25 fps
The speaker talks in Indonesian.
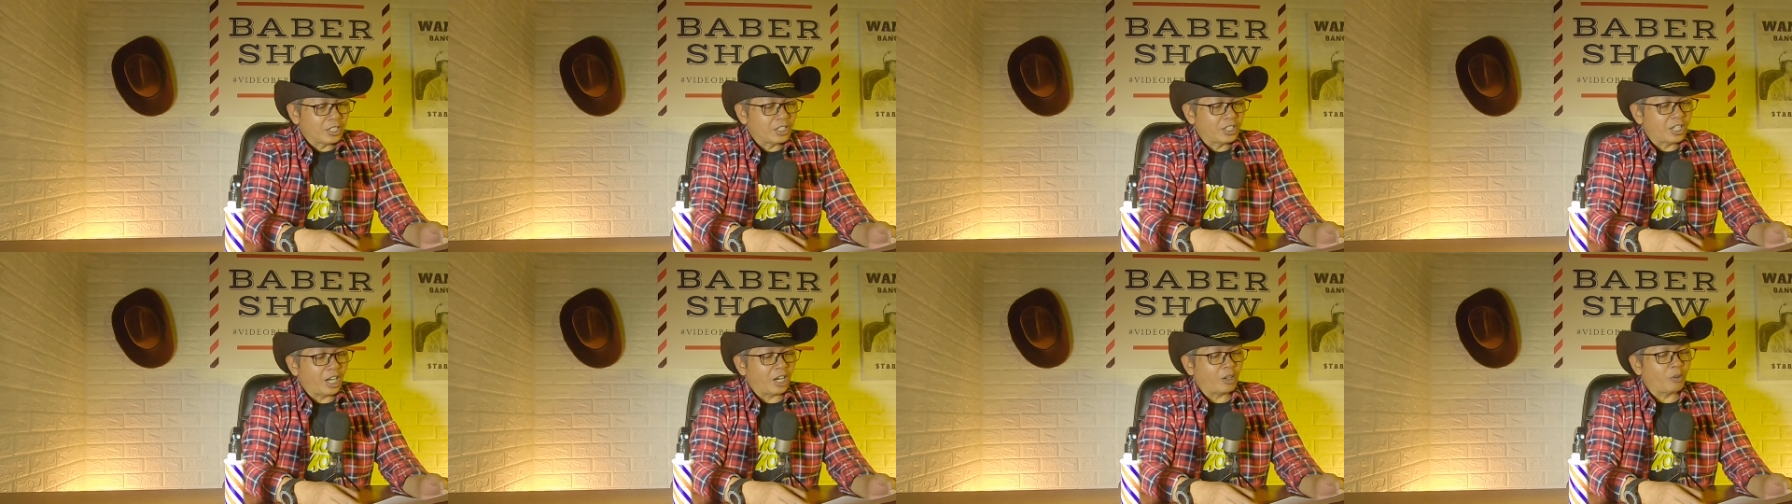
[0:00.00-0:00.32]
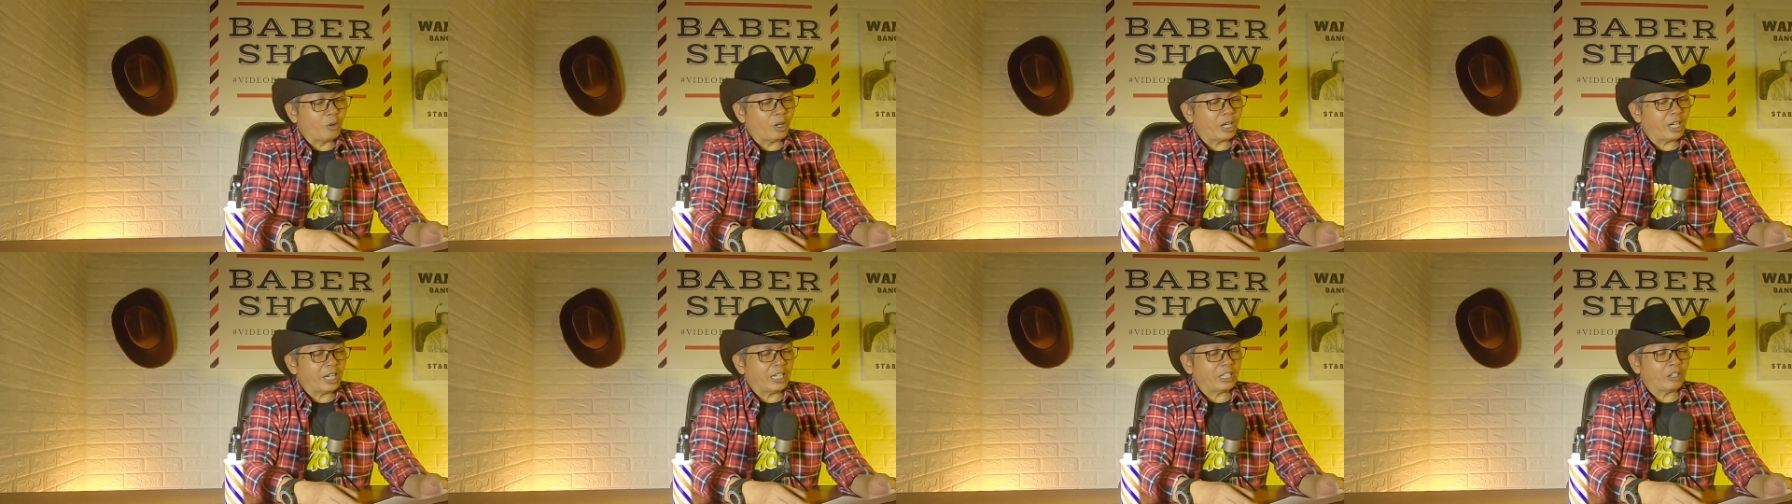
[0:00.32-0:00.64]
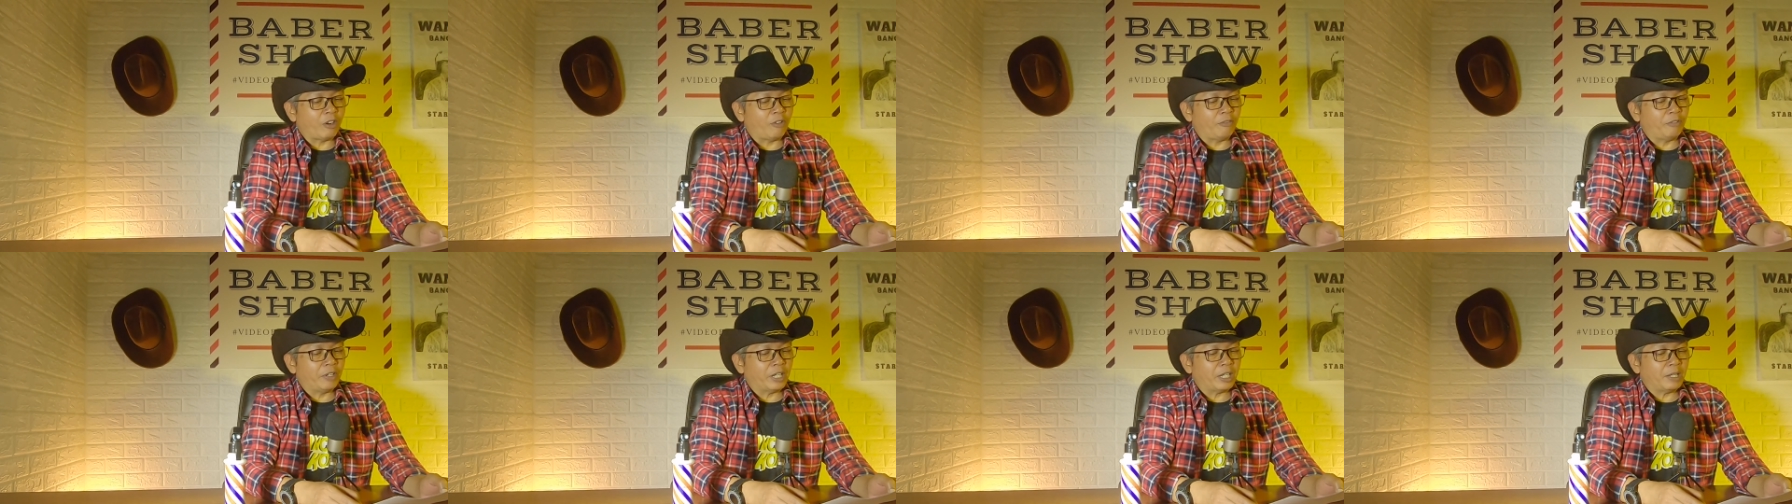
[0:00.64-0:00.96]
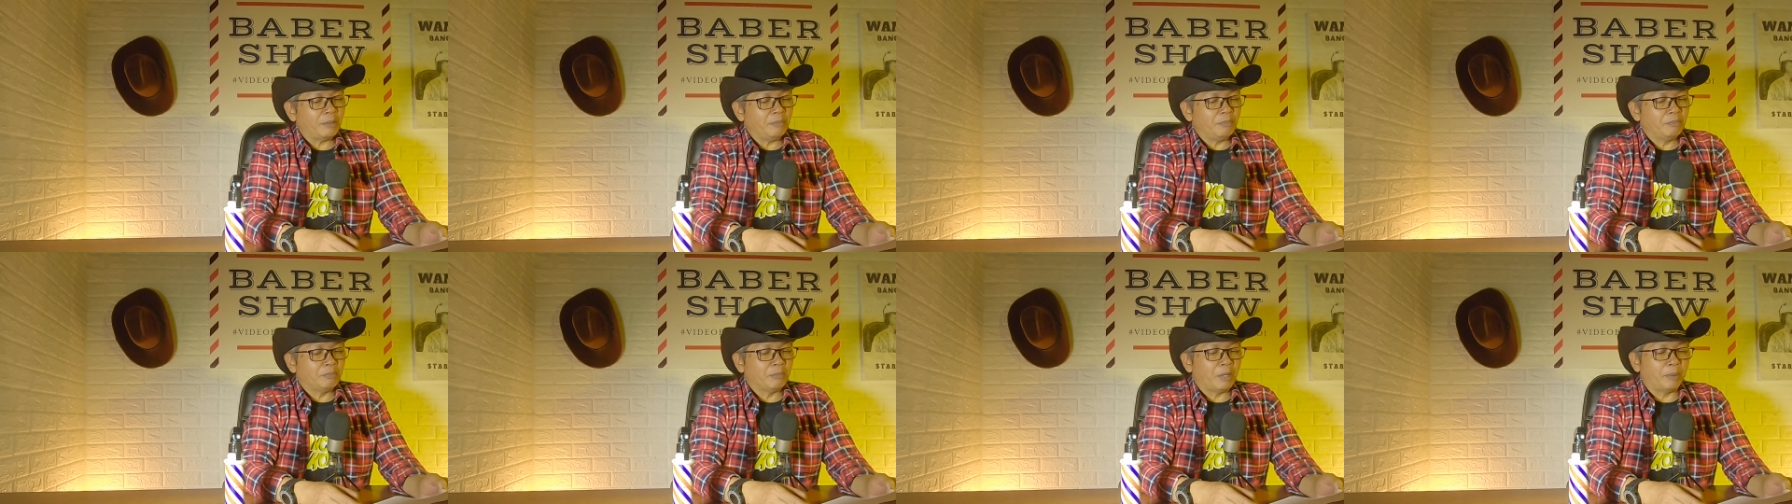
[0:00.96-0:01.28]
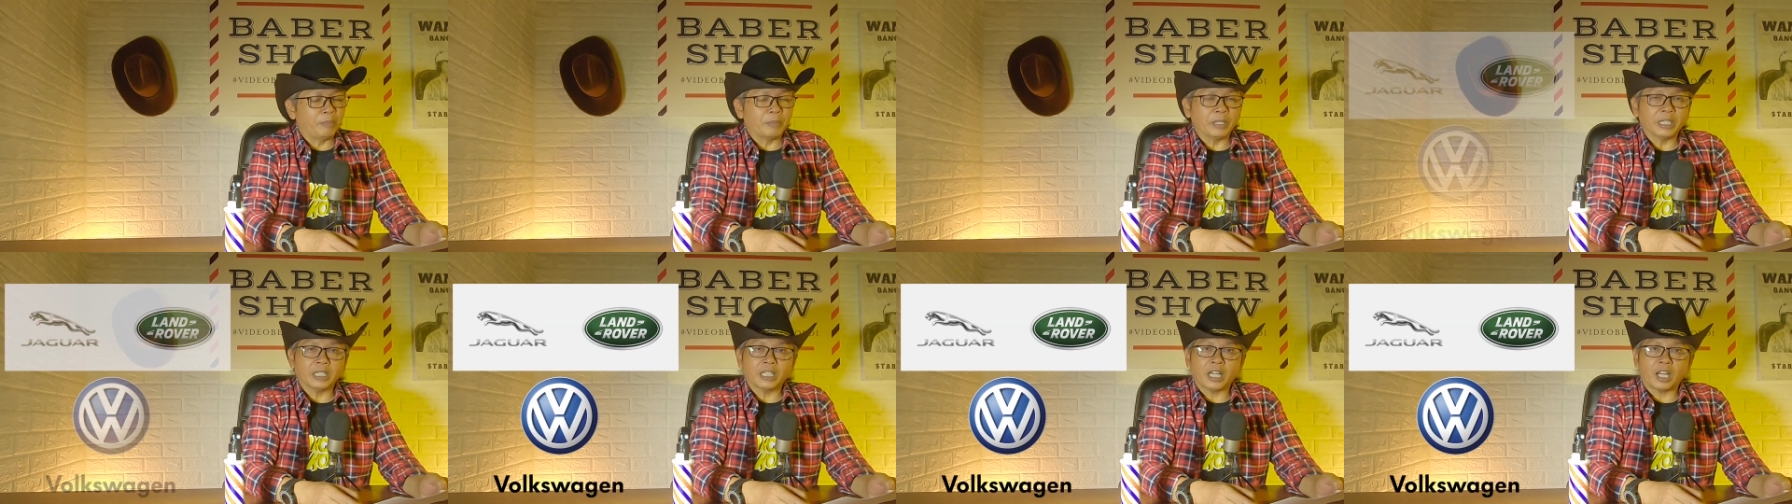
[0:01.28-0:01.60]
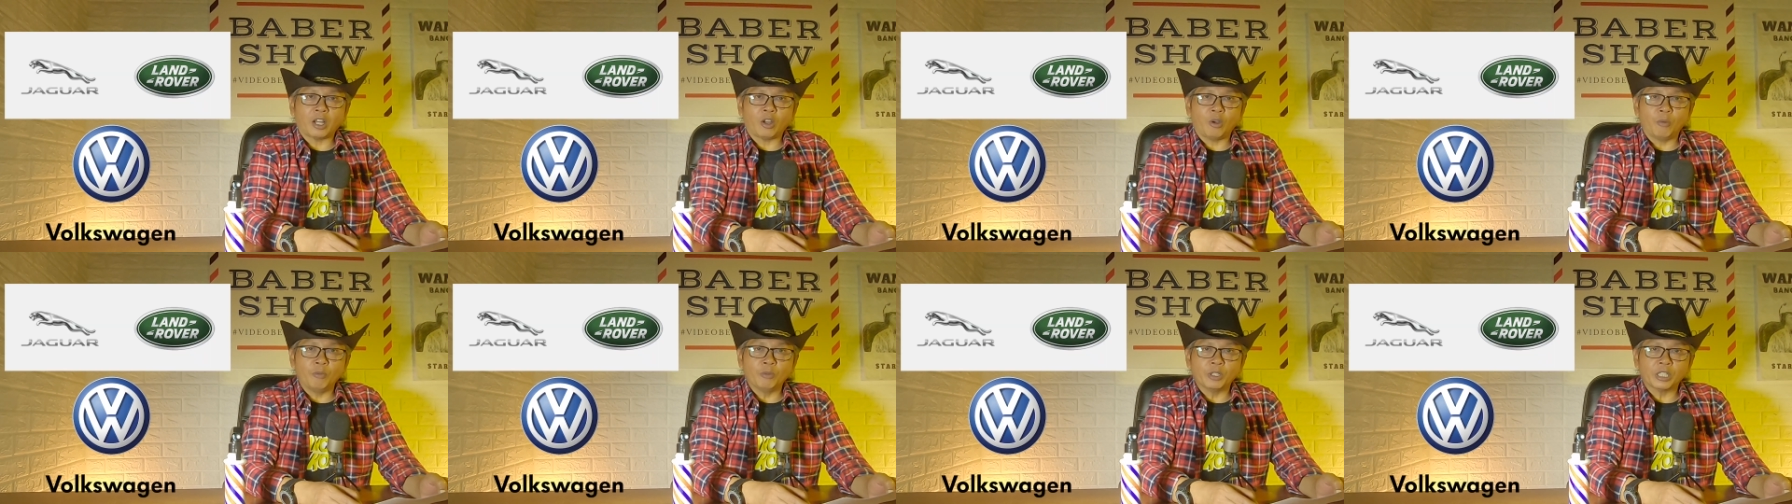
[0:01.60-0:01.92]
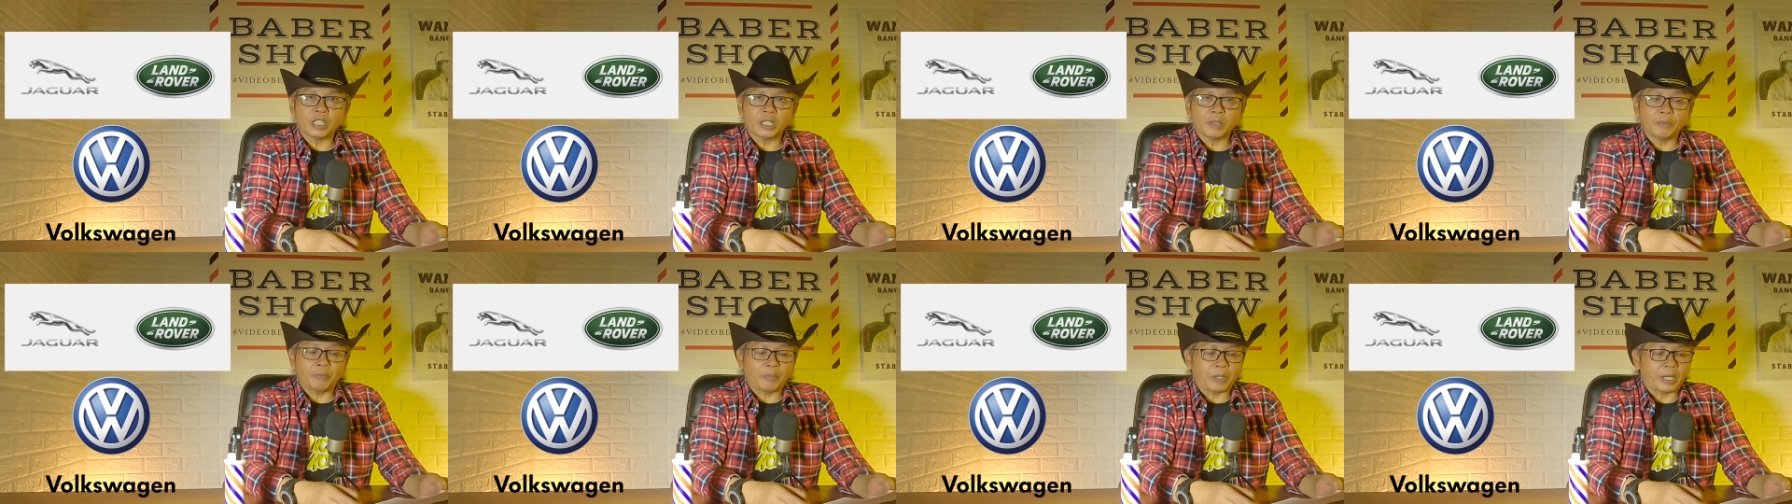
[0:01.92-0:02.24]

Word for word: Jaguar Land Rover meminta Komisi